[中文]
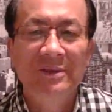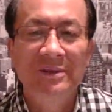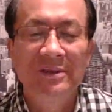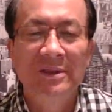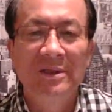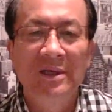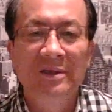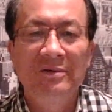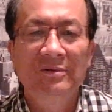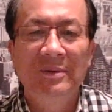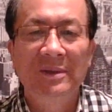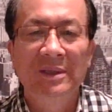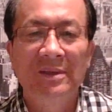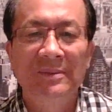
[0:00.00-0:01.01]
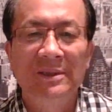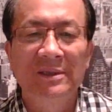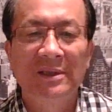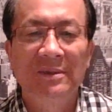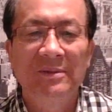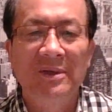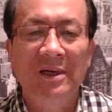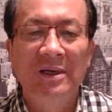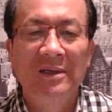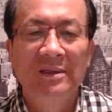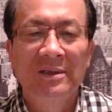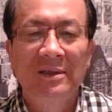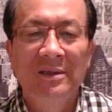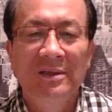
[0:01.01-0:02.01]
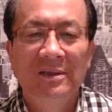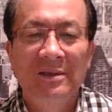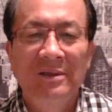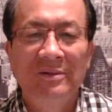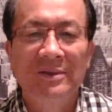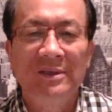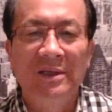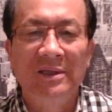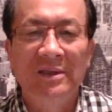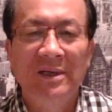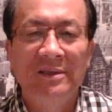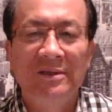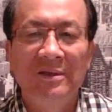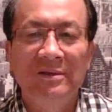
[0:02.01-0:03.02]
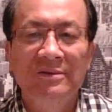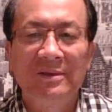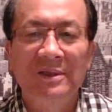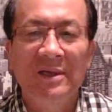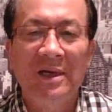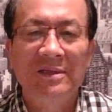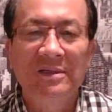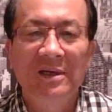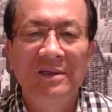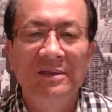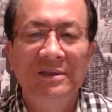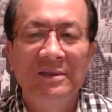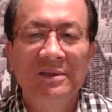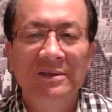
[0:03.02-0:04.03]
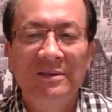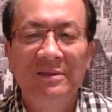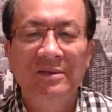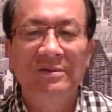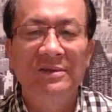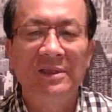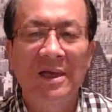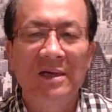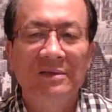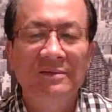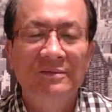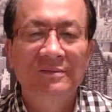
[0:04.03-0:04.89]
今天读奥点评节目啊，我想来着重的谈谈赵子阳。